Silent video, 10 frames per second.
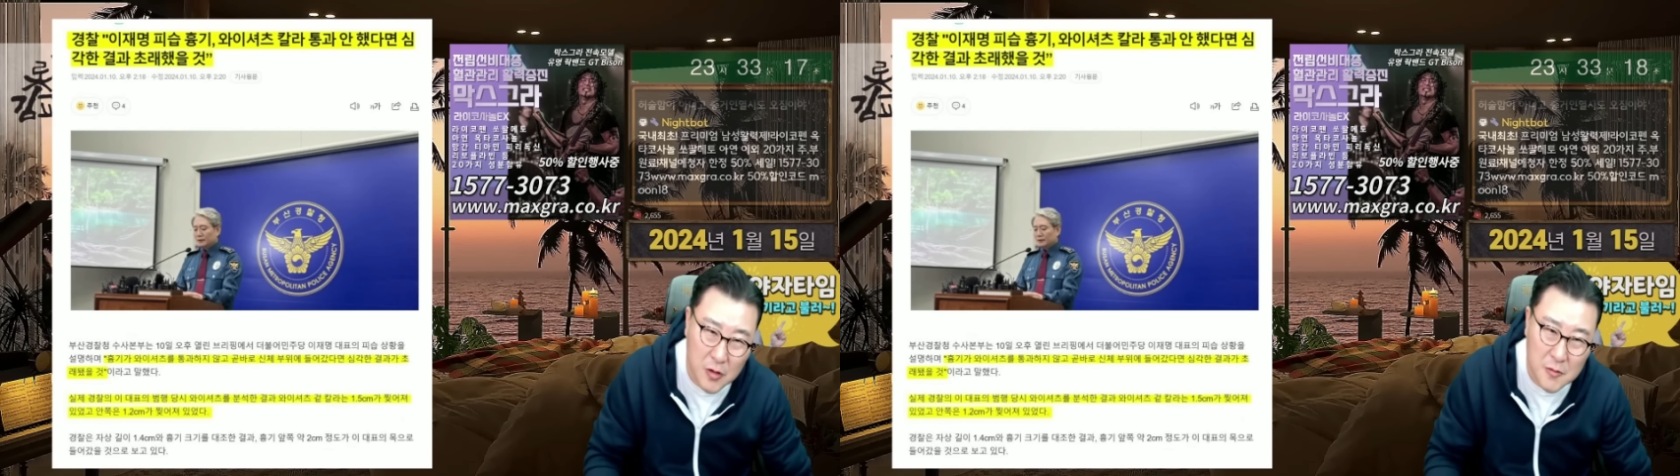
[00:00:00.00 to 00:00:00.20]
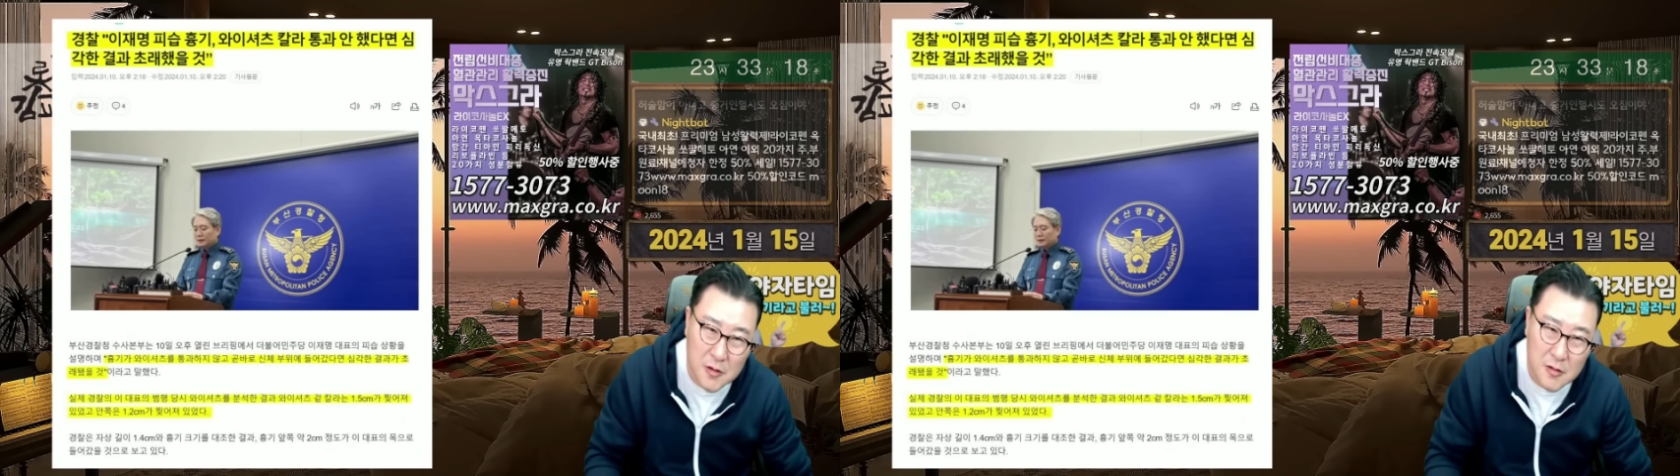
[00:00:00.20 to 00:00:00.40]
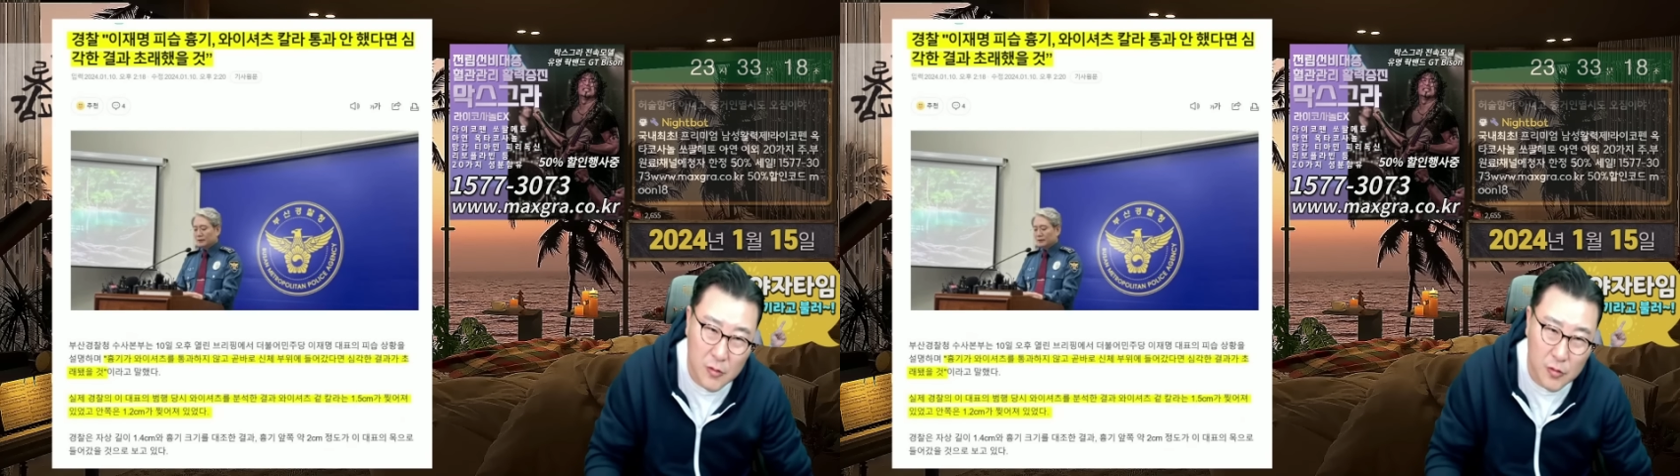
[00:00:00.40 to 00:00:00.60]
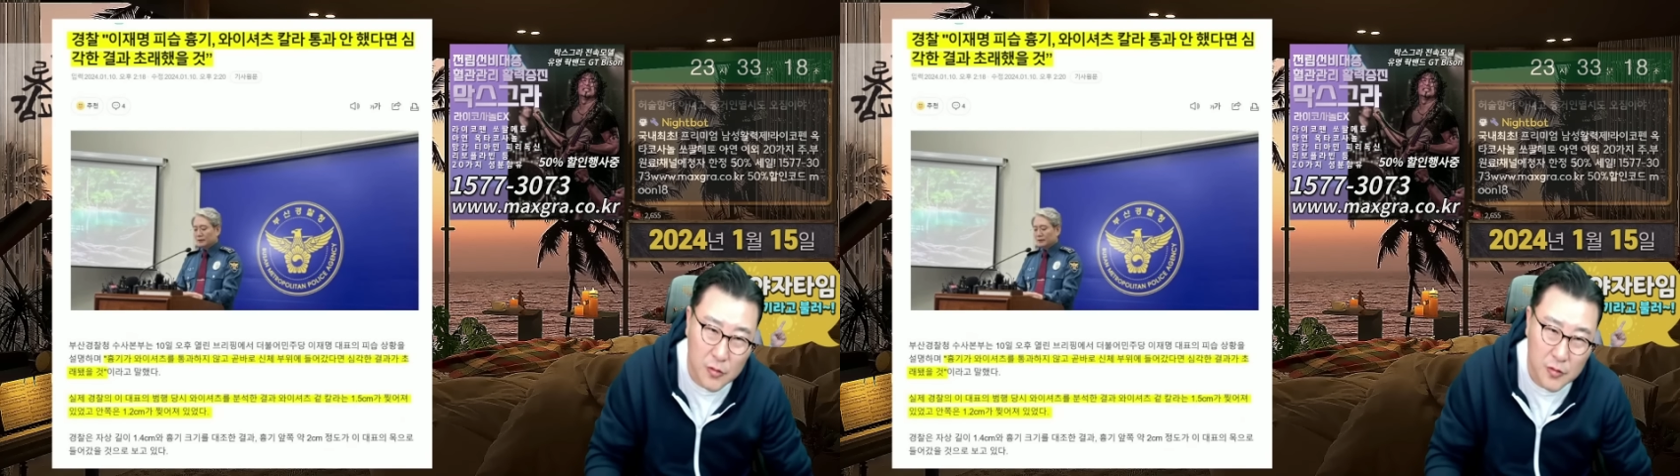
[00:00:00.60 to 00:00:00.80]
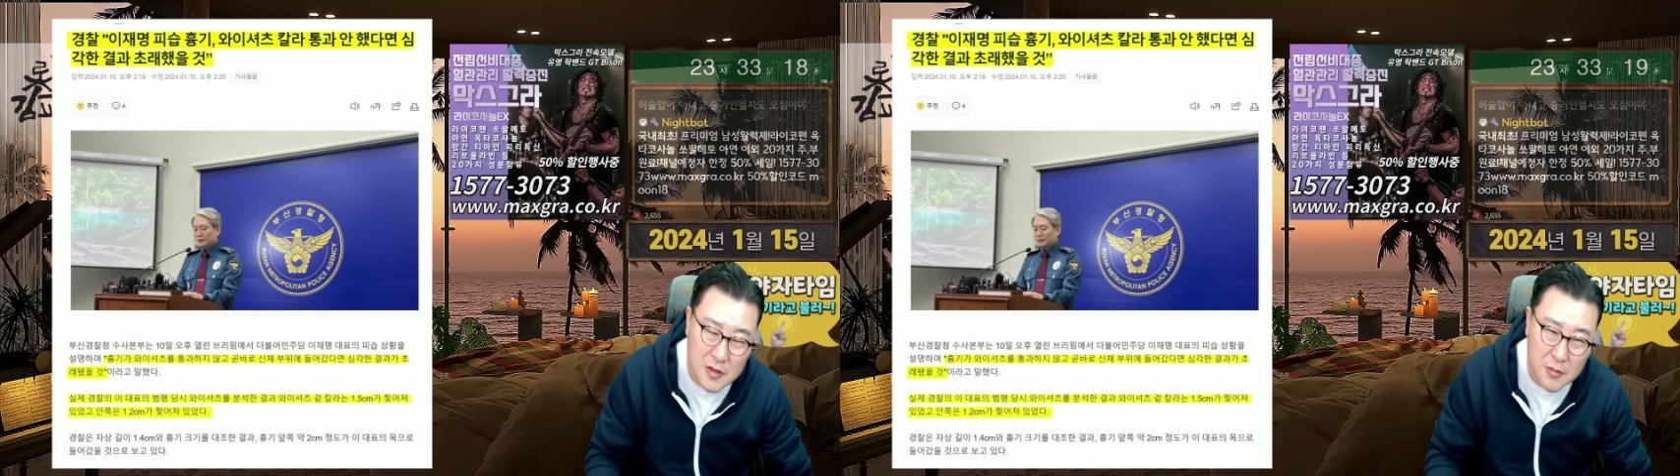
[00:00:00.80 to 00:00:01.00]
힘들더라고.
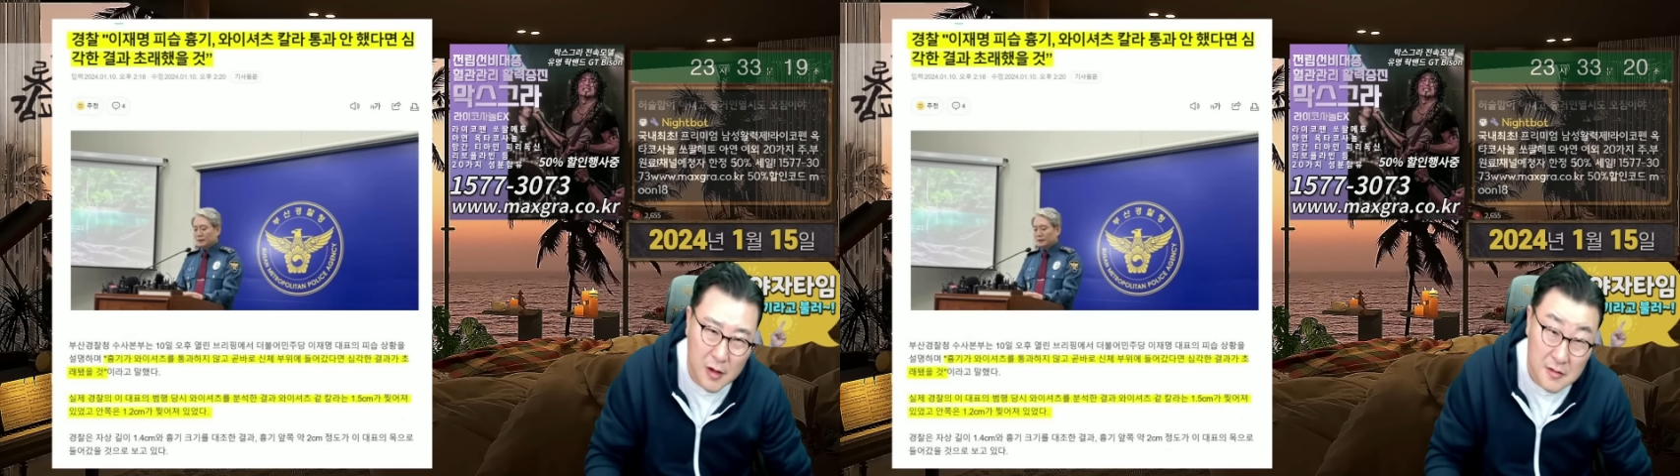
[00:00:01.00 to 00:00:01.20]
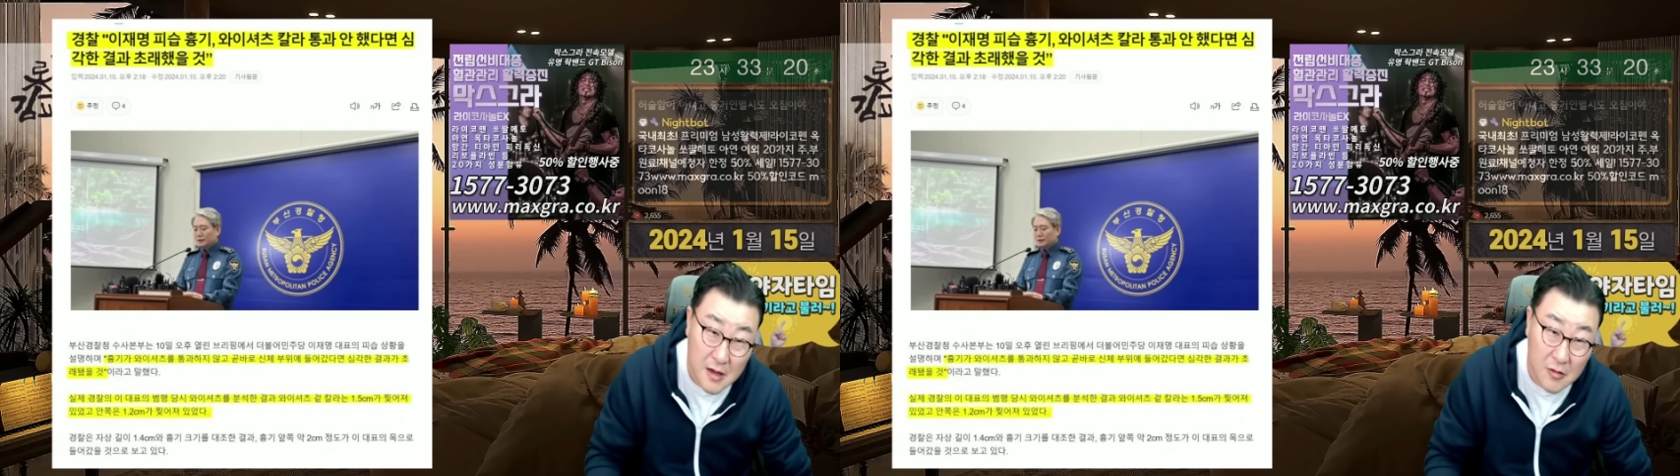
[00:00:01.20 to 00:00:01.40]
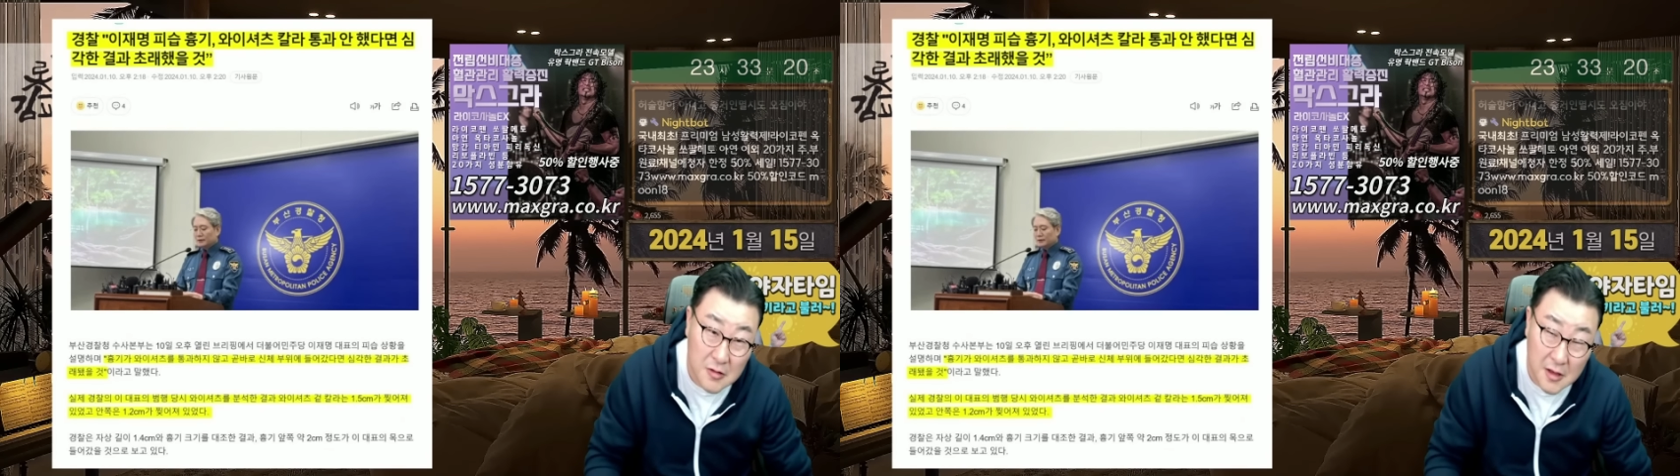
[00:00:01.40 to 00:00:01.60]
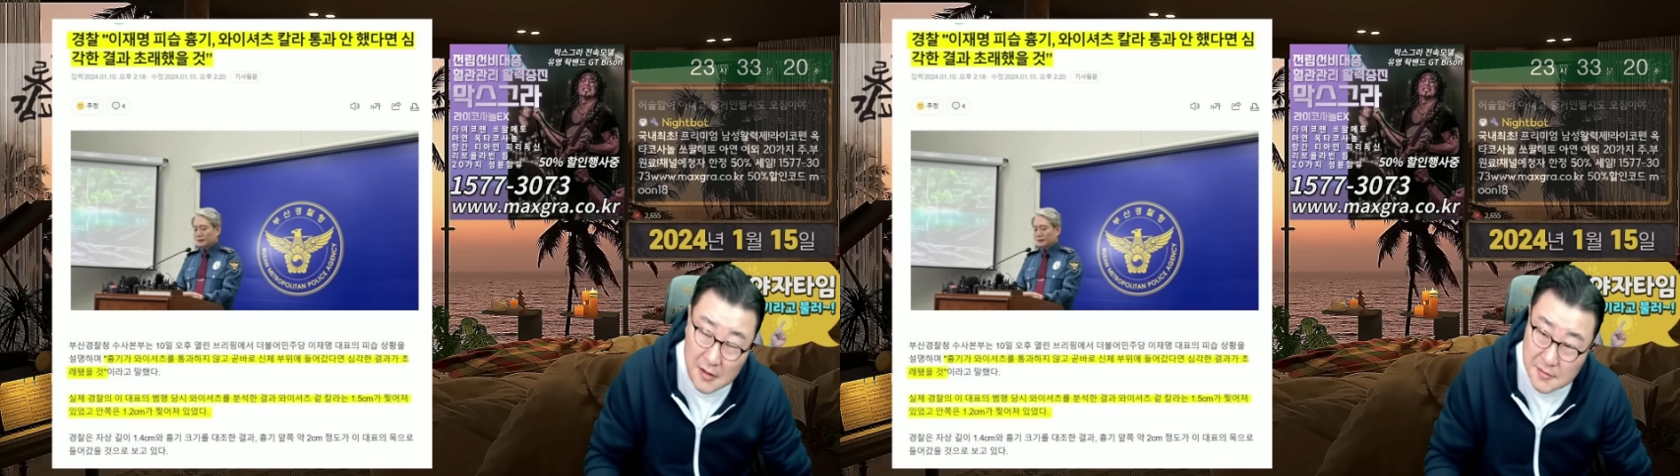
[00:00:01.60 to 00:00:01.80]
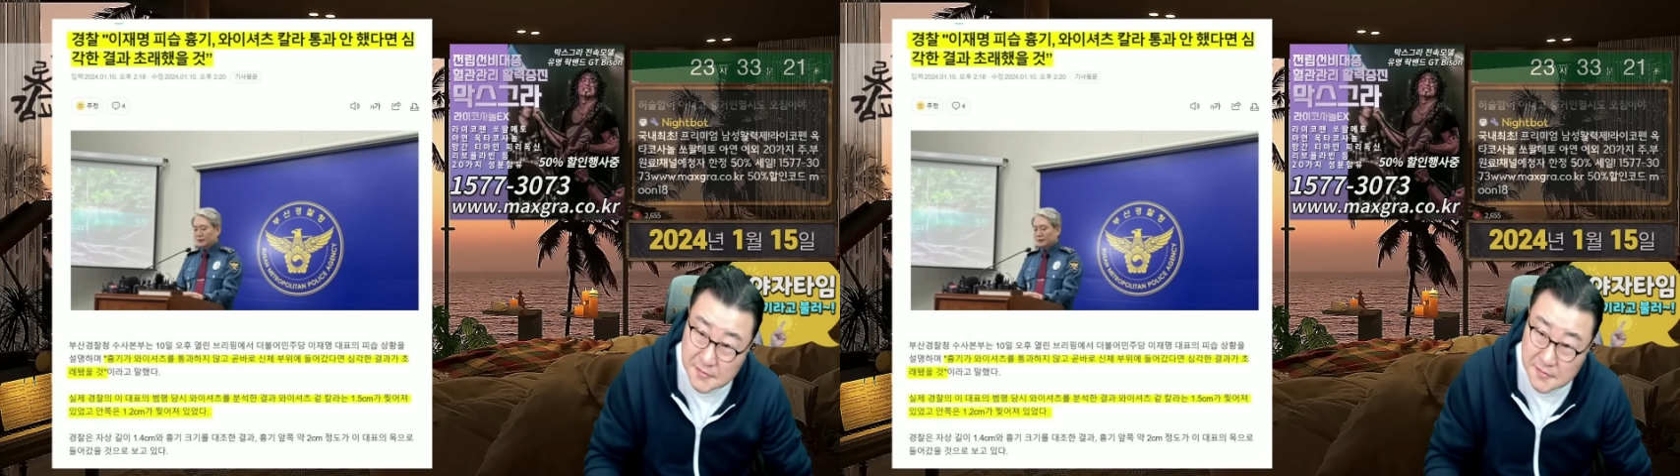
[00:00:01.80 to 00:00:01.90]
이제 막 이 사건 때.